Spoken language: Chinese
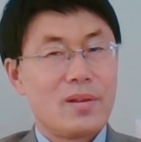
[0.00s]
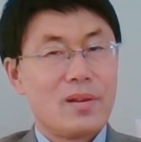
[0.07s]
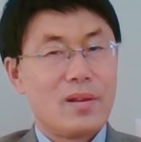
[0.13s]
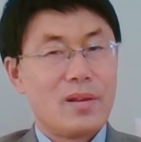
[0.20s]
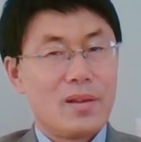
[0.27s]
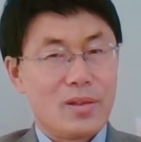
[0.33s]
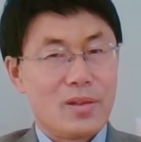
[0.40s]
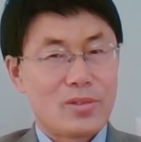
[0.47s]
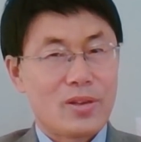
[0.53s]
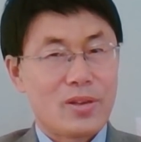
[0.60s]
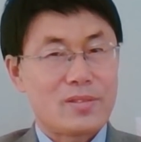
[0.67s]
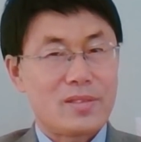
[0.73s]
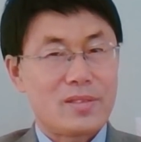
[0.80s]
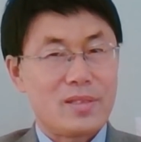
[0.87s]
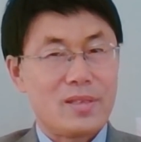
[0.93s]
刘少
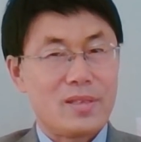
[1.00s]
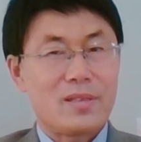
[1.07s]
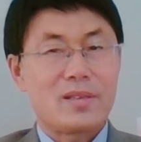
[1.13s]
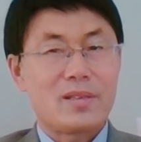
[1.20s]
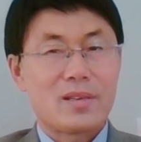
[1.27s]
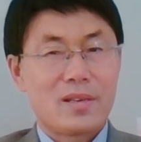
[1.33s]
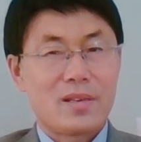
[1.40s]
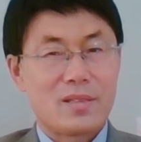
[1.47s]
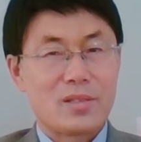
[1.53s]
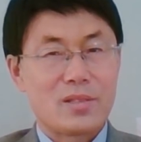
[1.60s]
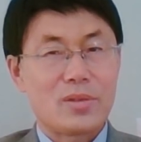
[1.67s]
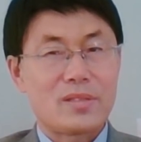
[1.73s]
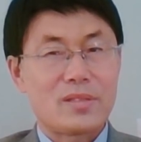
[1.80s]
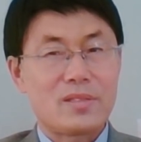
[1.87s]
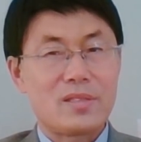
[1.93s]
奇可能对
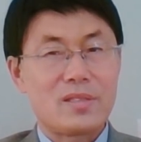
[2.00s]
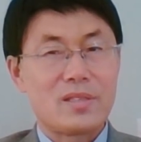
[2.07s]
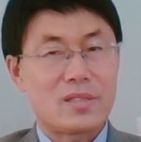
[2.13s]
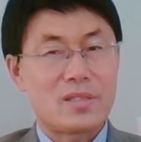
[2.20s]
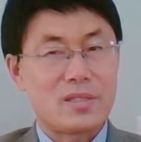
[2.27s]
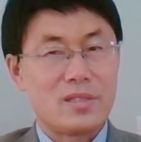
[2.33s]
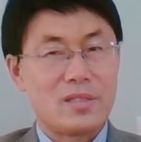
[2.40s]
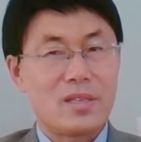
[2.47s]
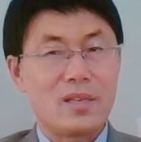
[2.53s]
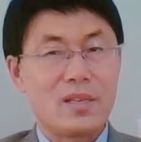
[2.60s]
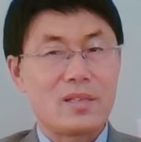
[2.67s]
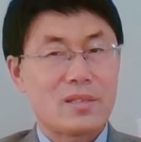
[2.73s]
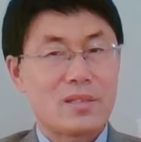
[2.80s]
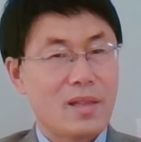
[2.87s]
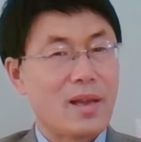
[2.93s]
自己的实
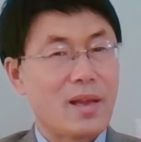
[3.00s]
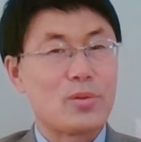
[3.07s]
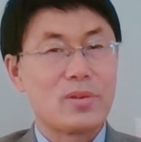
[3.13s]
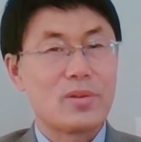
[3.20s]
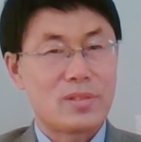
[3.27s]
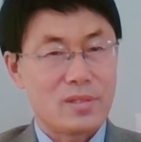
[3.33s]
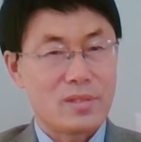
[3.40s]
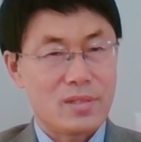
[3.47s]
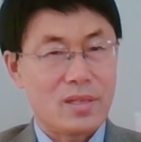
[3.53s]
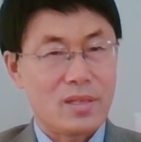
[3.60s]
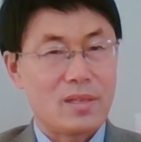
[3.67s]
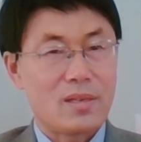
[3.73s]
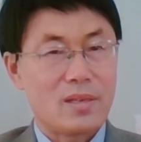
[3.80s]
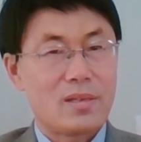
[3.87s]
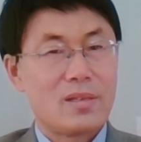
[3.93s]
力太过自信
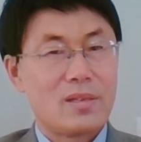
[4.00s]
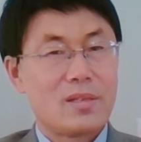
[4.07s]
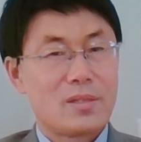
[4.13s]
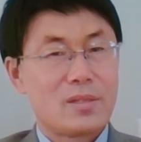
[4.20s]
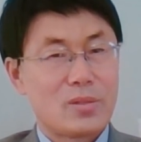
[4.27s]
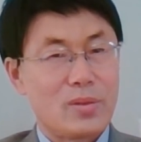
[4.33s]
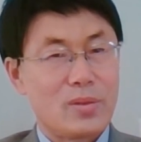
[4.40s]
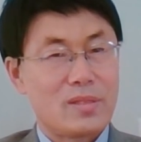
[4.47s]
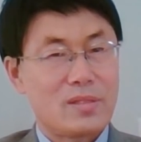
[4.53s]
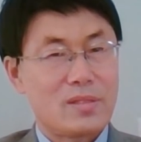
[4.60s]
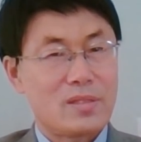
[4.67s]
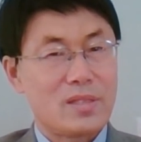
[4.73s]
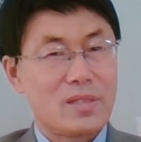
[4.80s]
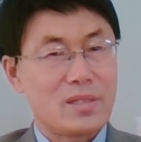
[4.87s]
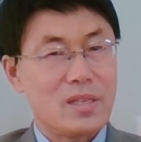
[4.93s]
了，对自
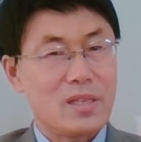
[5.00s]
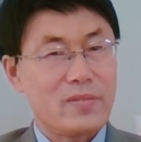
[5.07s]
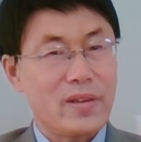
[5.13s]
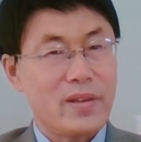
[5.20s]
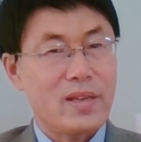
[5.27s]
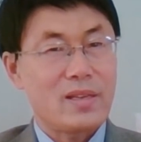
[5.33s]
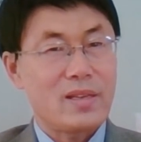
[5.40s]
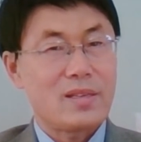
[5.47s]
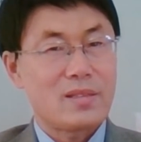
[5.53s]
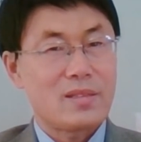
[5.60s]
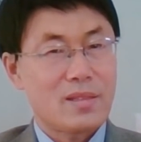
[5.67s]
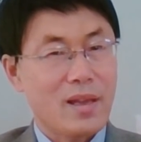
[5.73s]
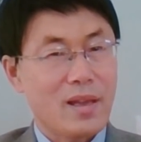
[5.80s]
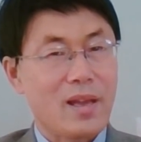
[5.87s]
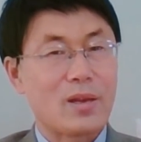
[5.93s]
己的地位
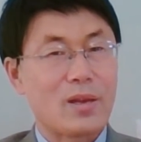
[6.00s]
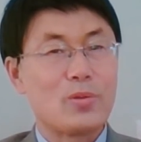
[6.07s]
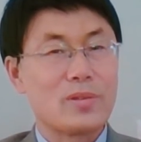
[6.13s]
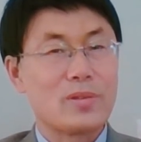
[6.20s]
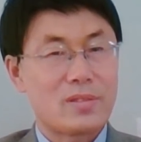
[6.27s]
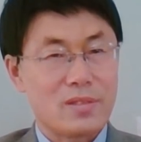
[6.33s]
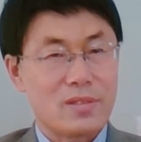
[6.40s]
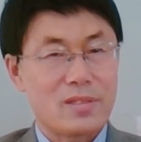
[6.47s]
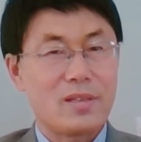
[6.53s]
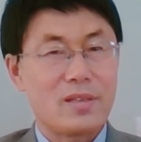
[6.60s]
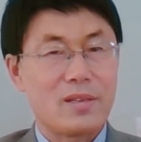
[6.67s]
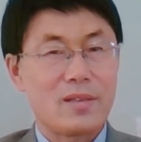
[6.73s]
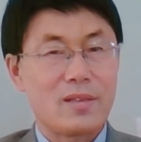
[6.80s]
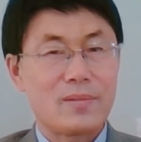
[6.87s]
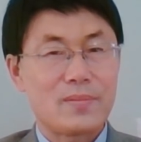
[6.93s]
太过自
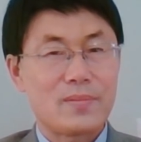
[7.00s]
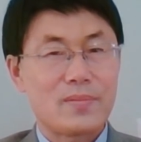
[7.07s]
信了。